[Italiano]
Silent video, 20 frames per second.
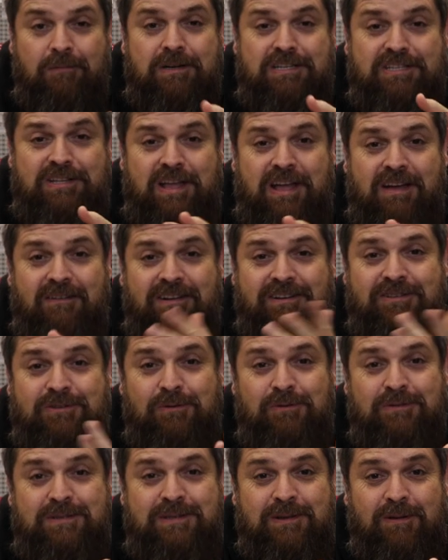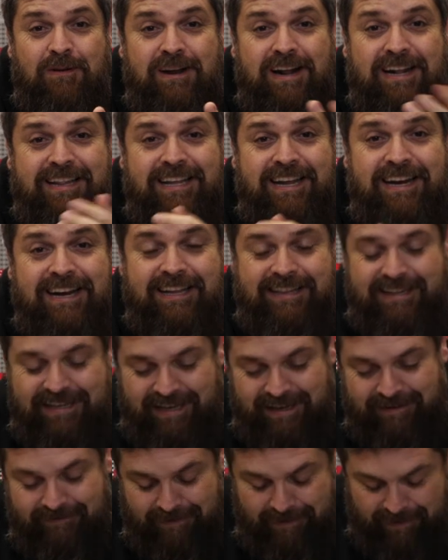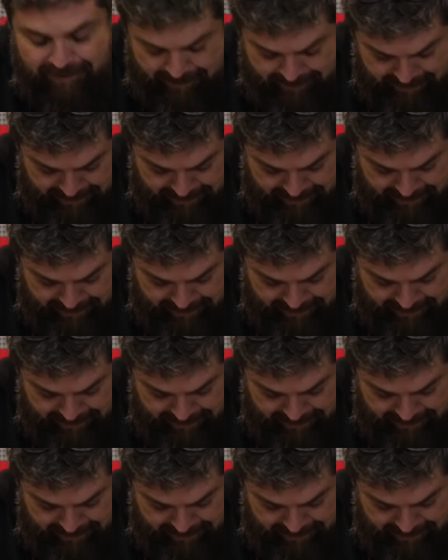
questa è una soluzione alternativa.